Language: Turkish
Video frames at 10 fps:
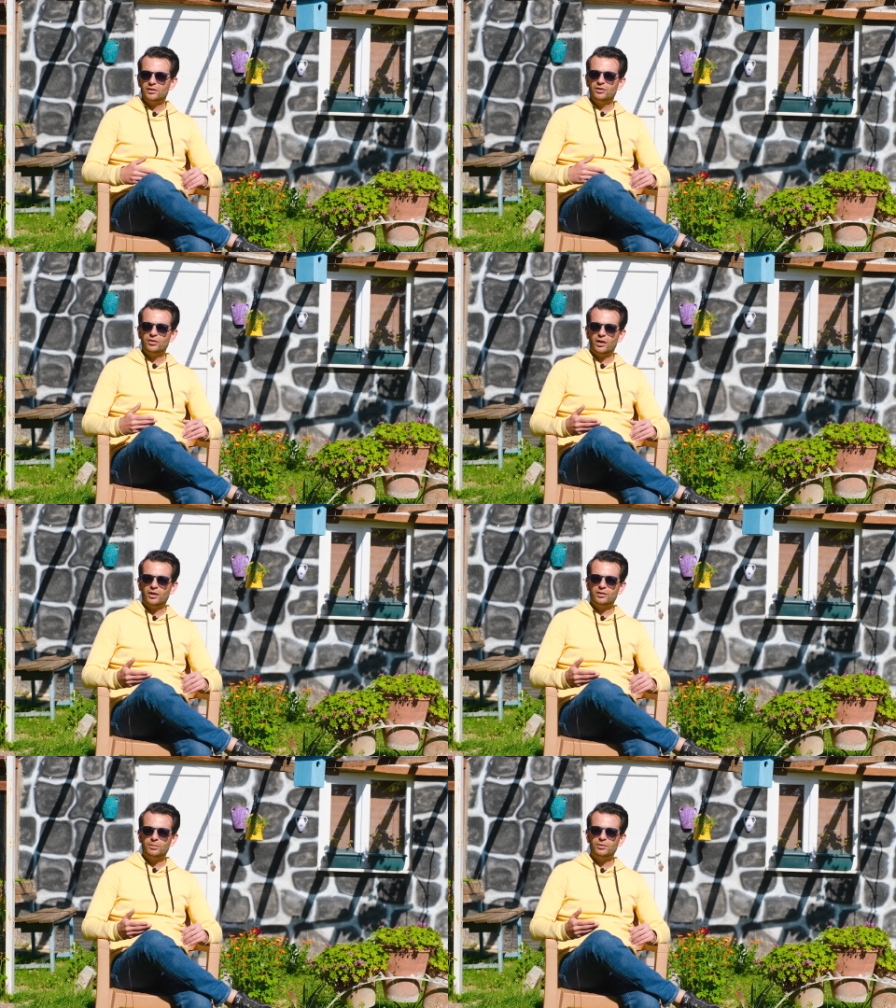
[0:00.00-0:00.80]
İş
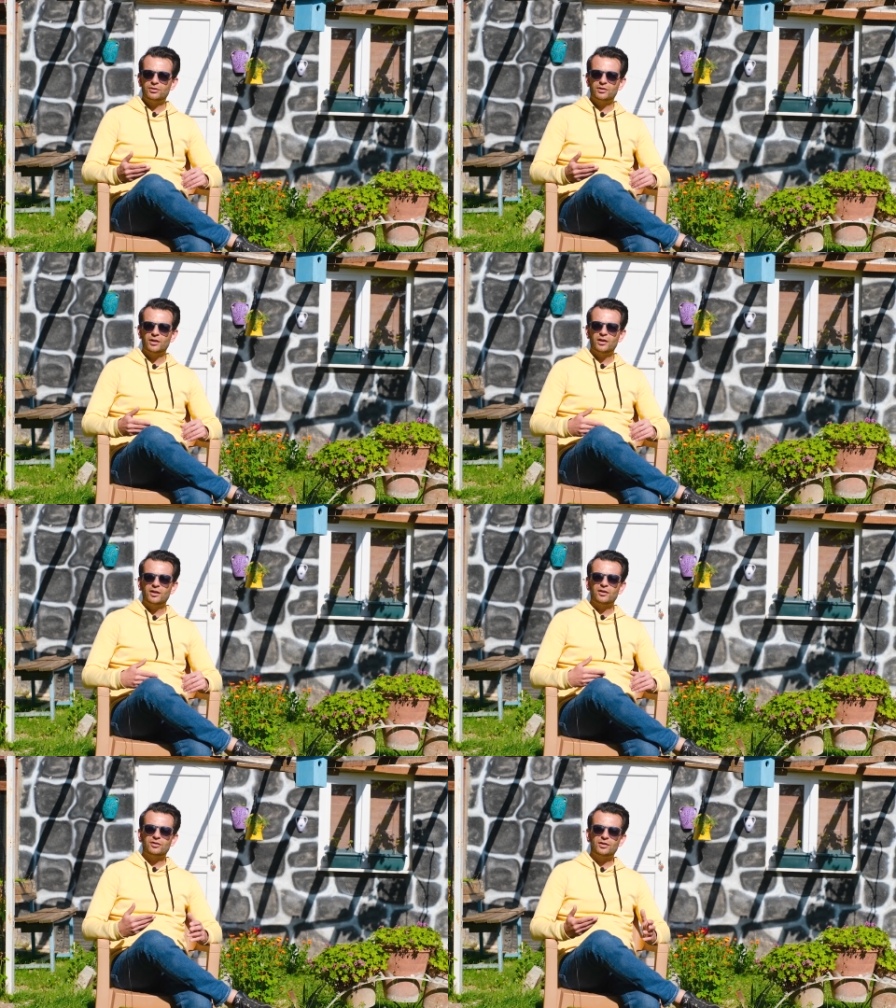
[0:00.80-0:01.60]
hayatımız
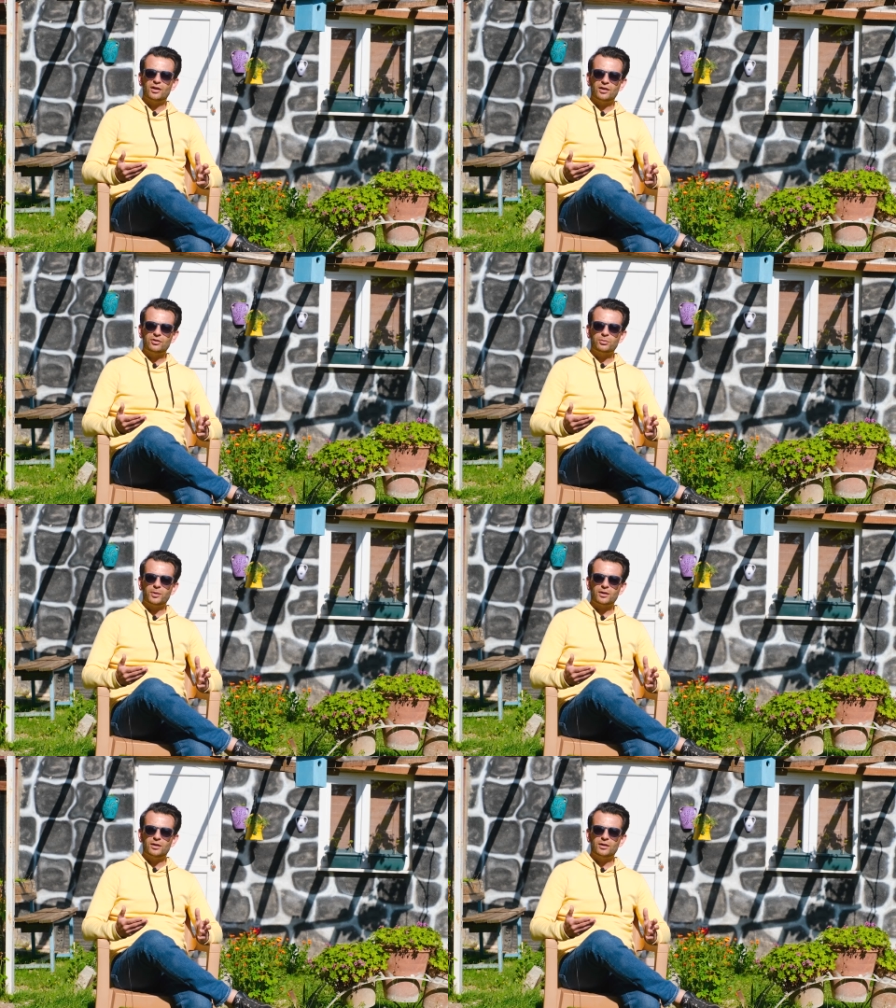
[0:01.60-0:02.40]
sigara
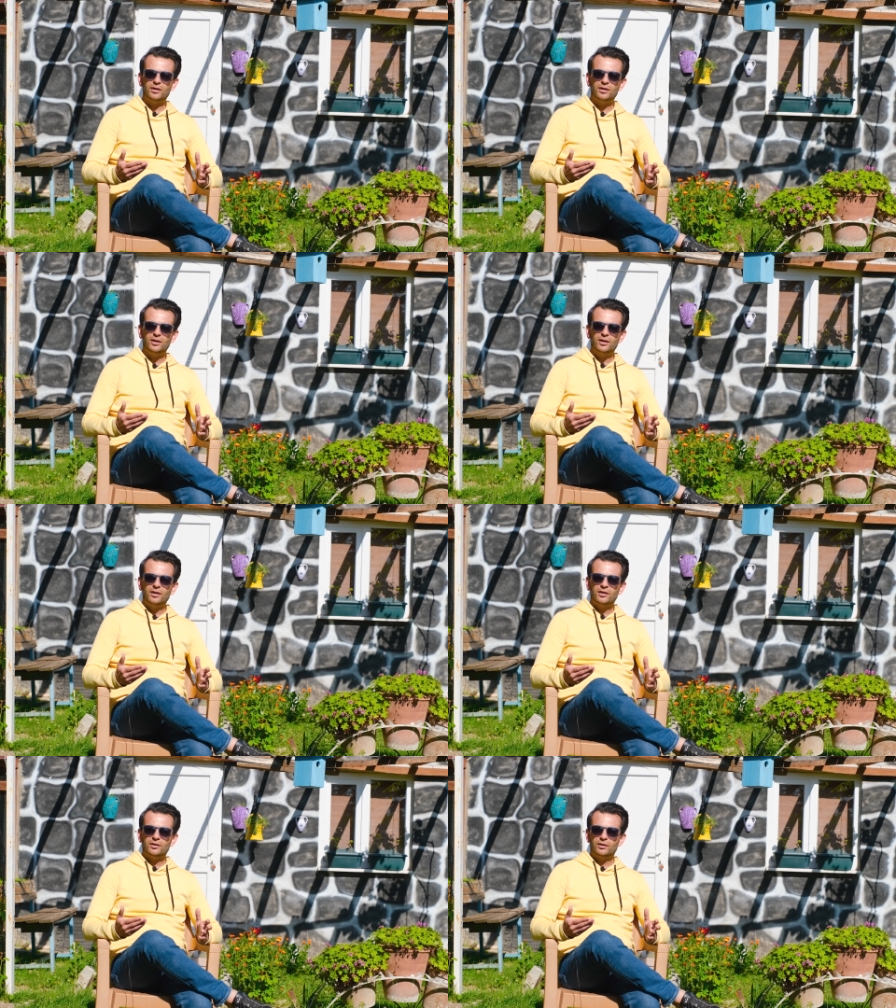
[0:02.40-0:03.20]
içmekle
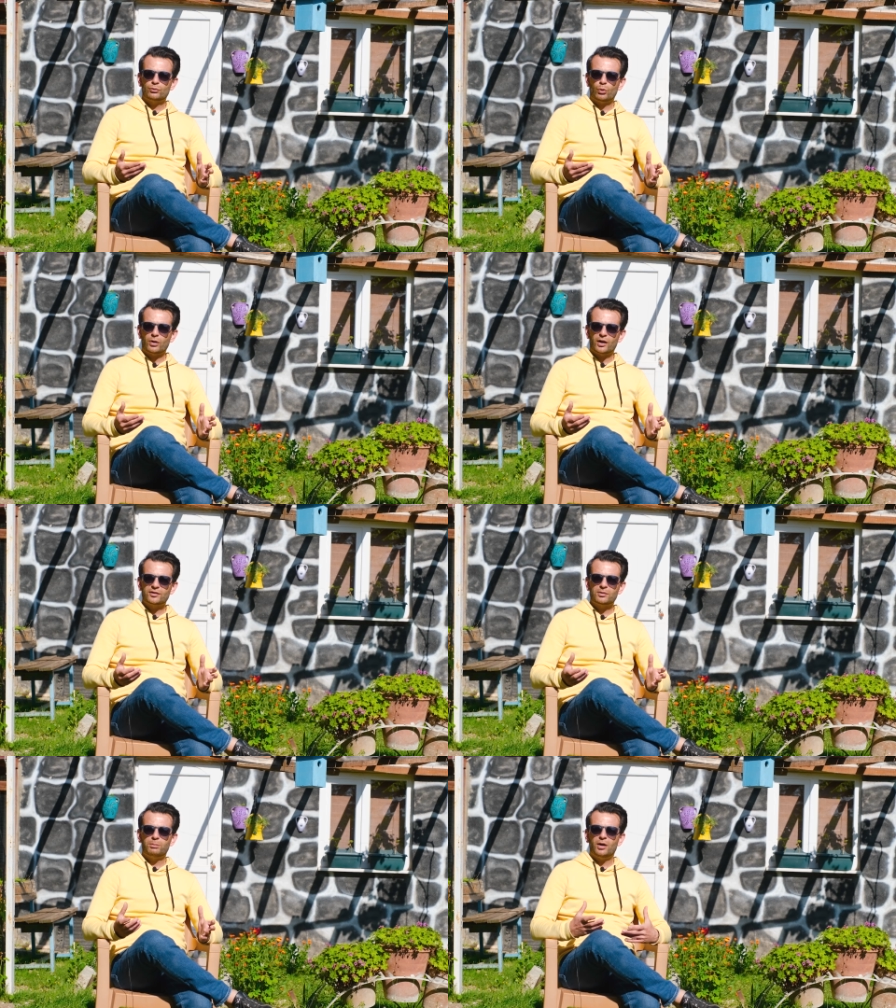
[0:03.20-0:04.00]
e, çok
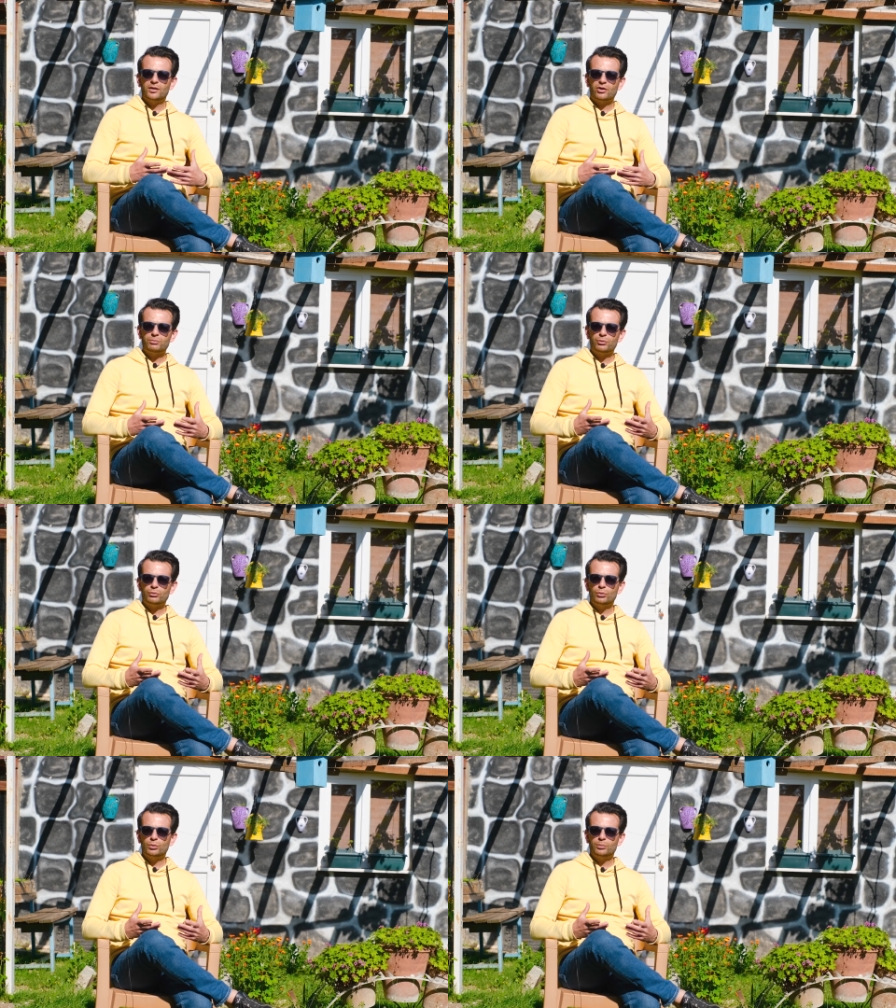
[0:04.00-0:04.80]
artık
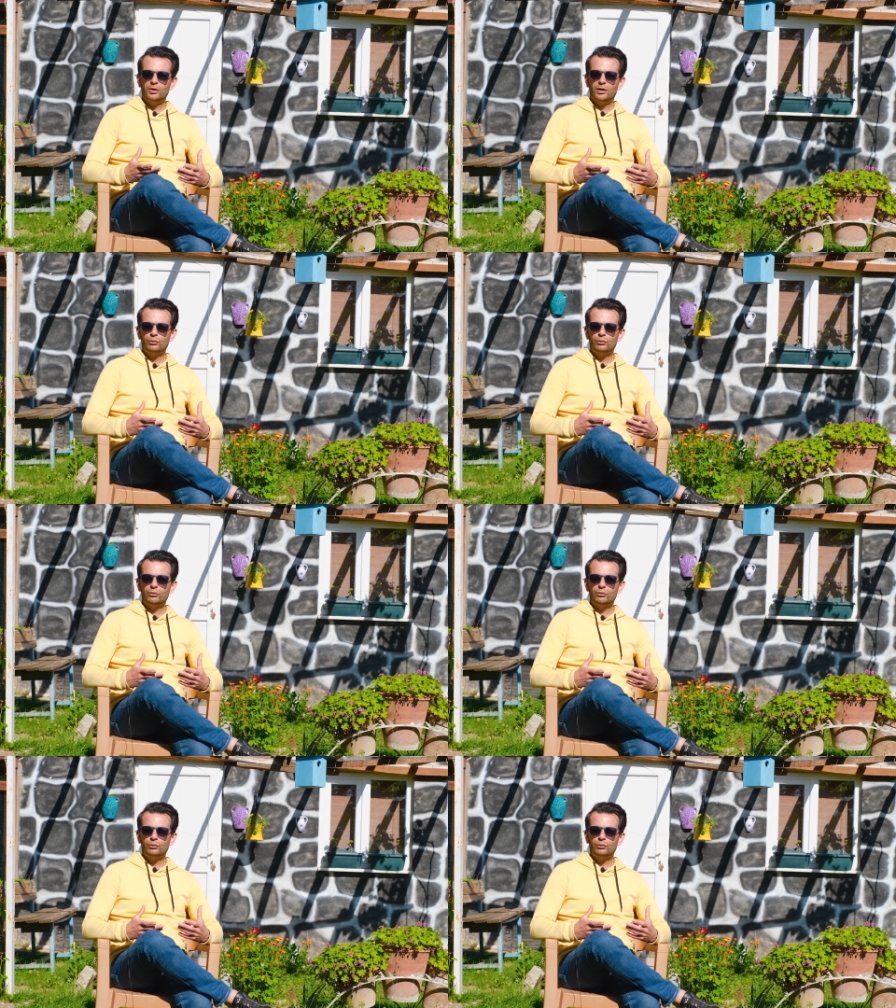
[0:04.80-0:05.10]
bağdaşmış durumda.